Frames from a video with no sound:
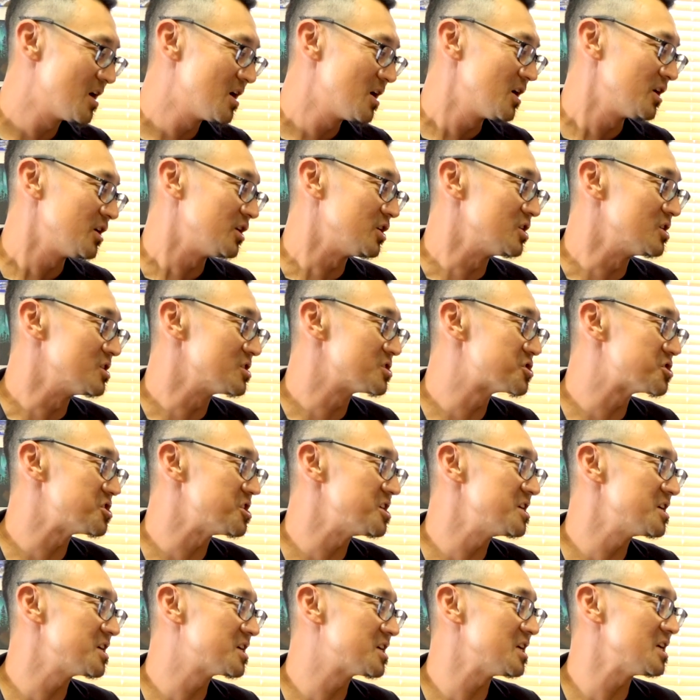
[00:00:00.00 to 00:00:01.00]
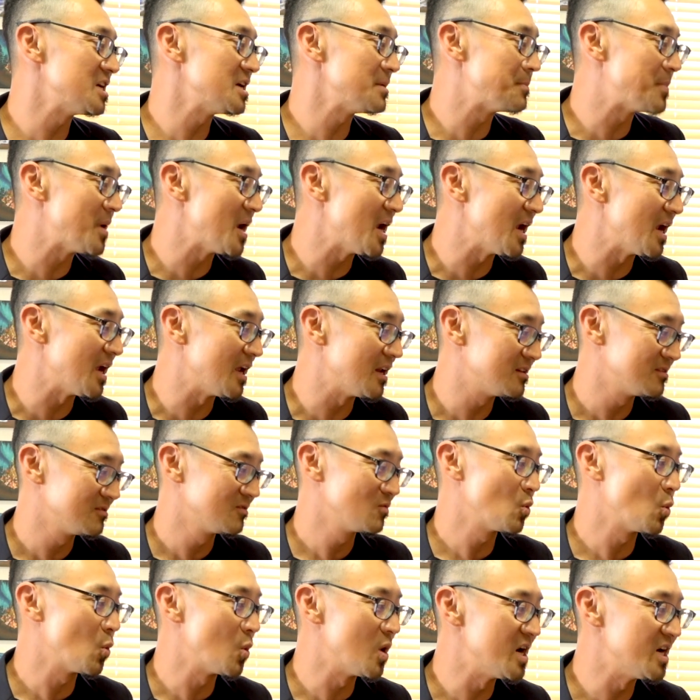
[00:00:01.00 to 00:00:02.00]
you sneaky pig
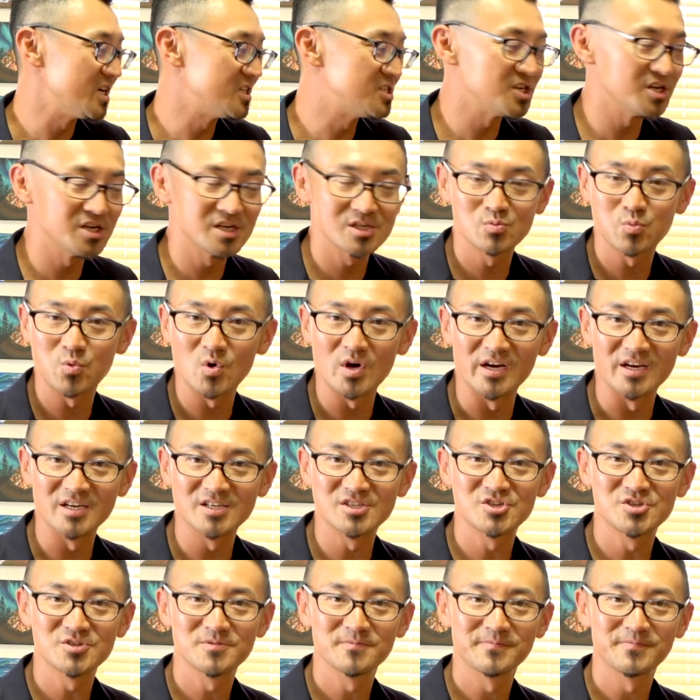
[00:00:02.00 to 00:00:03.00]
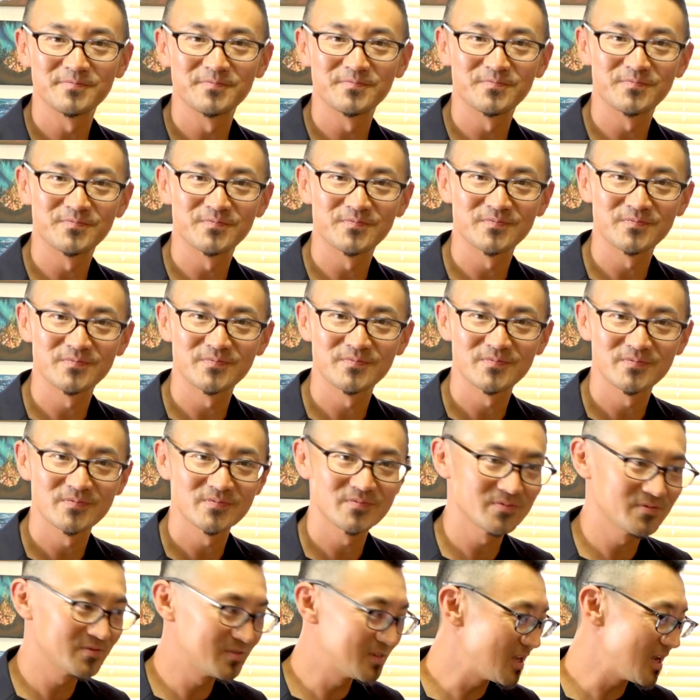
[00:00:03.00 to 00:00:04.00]
which is which
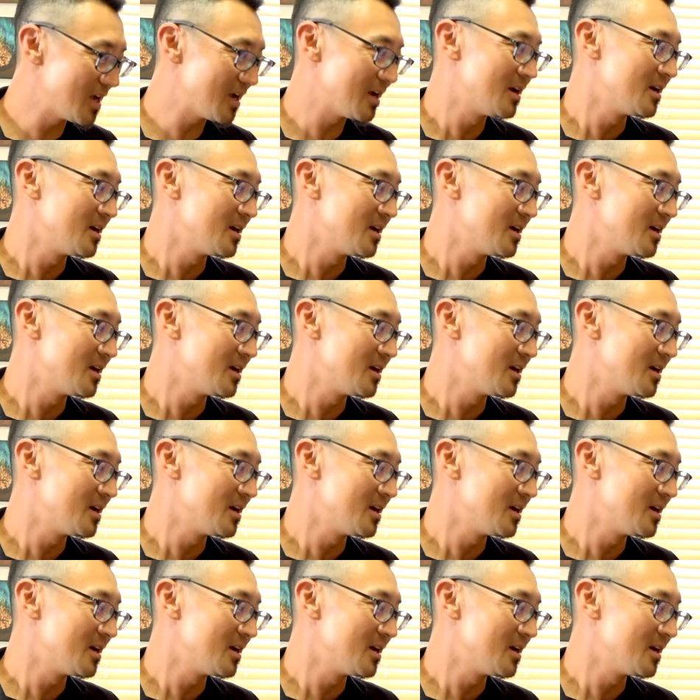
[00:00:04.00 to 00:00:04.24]
で、